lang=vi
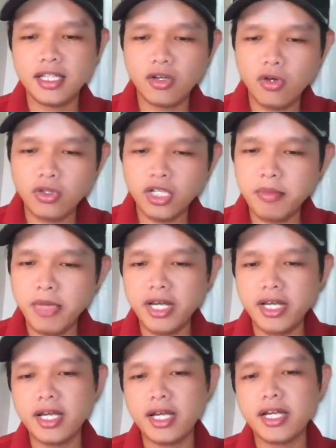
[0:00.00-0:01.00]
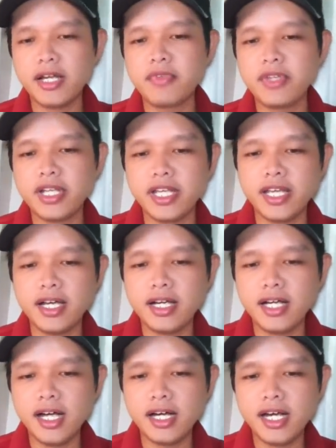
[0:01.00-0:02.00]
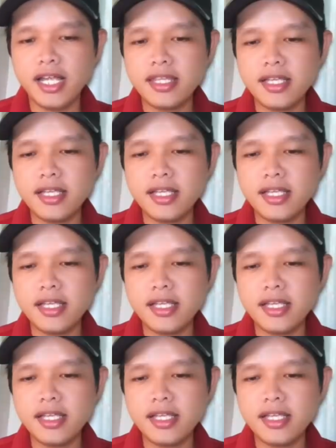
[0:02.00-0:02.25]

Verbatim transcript: Tạo còn thời bình á, cái việc nghĩa gần đây